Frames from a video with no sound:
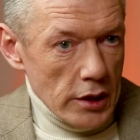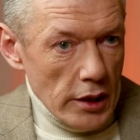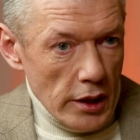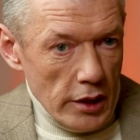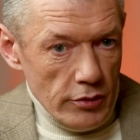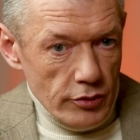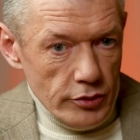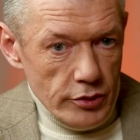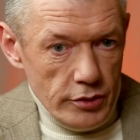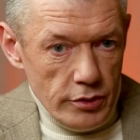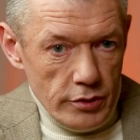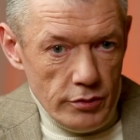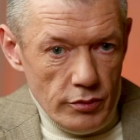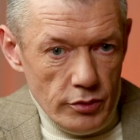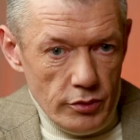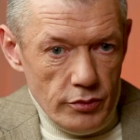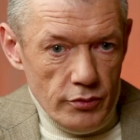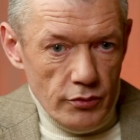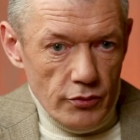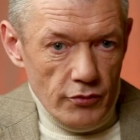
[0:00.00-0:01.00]
как вот это
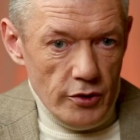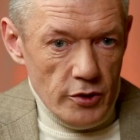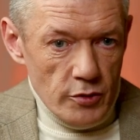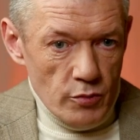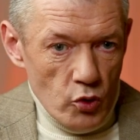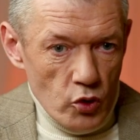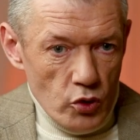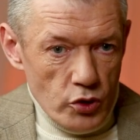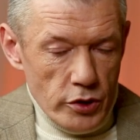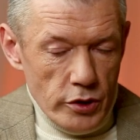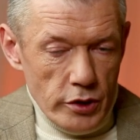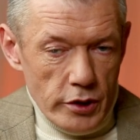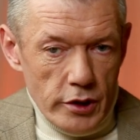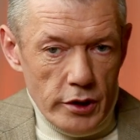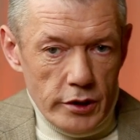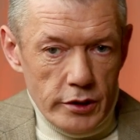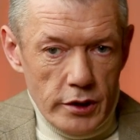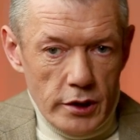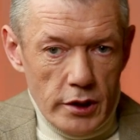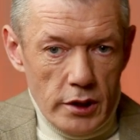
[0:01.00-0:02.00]
вот возможно,
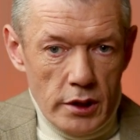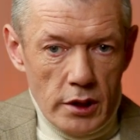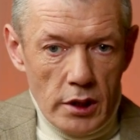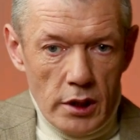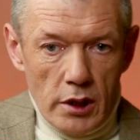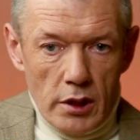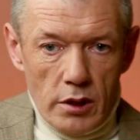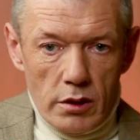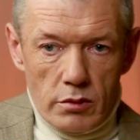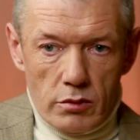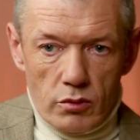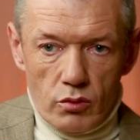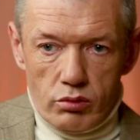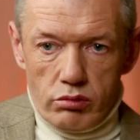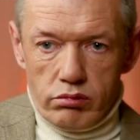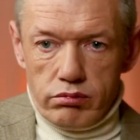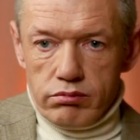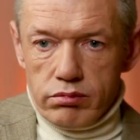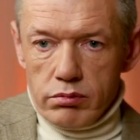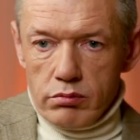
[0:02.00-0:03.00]
когда,
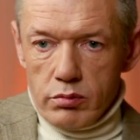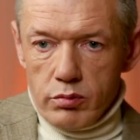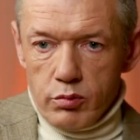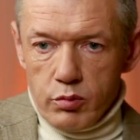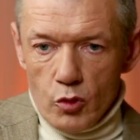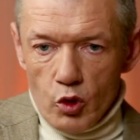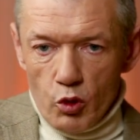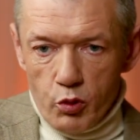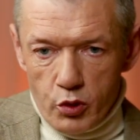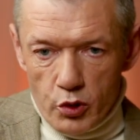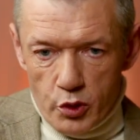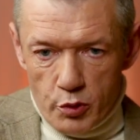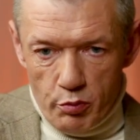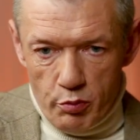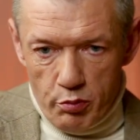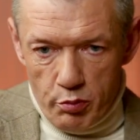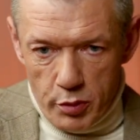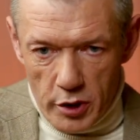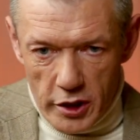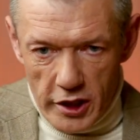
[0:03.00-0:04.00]
ну, ну пусть
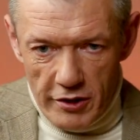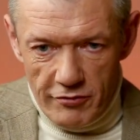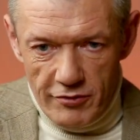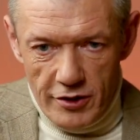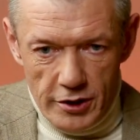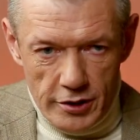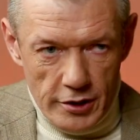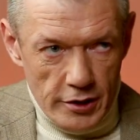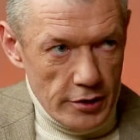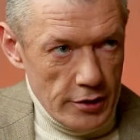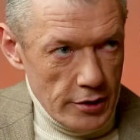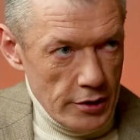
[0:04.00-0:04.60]
половина